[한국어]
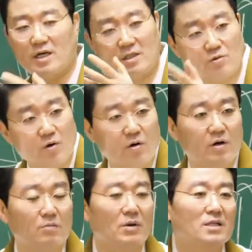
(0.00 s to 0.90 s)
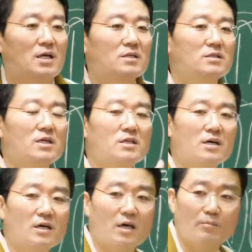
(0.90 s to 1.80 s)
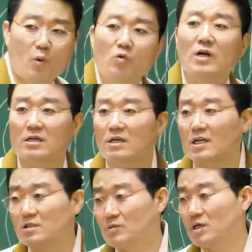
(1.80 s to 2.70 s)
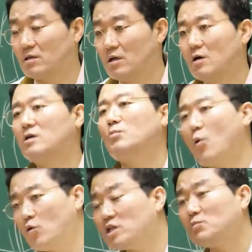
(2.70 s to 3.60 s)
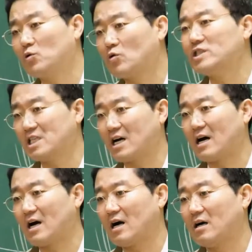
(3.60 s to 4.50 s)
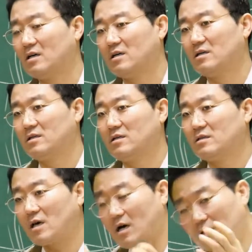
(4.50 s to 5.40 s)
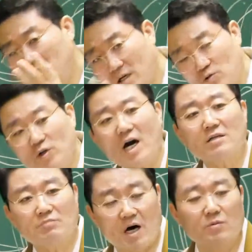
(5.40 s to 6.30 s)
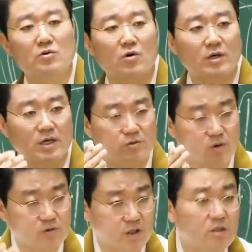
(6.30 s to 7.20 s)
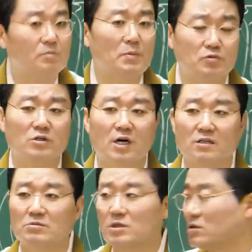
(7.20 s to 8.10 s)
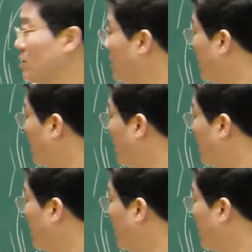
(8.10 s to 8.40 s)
계속 만나는 대상에게 보온할 것 같으면 그 보온이 불공이니까 내가 은혜를 위하는 마음으로 계속 덕을 베풀 것 같으면